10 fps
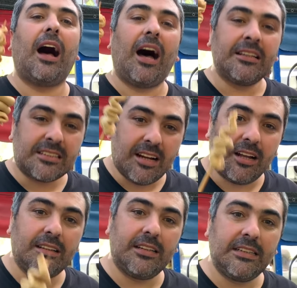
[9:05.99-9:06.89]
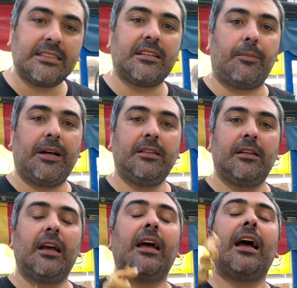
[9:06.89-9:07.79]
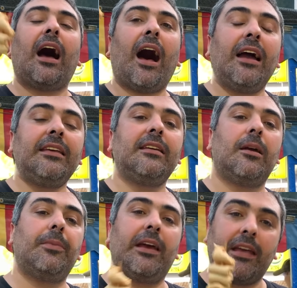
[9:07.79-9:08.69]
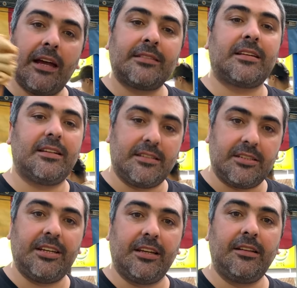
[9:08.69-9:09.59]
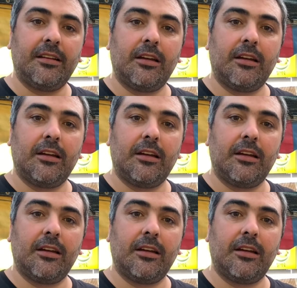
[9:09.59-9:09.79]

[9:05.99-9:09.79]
aç kaldığınız zaman hangi yemeği yerseniz yiyin